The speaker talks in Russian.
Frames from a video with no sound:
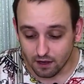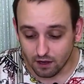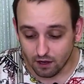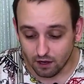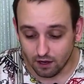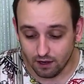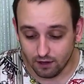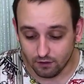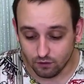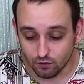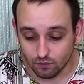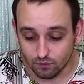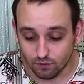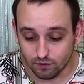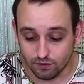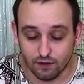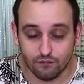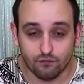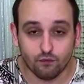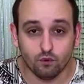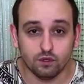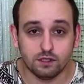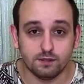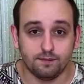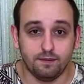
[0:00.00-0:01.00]
А, ну, на
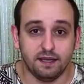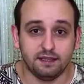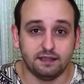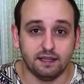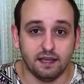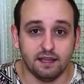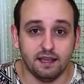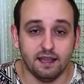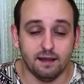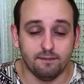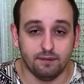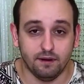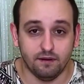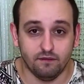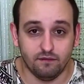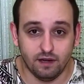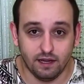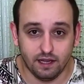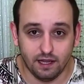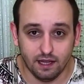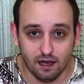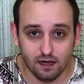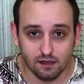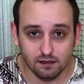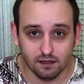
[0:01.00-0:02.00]
вкус бы это не
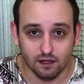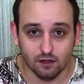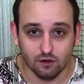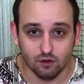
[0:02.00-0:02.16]
повлияло,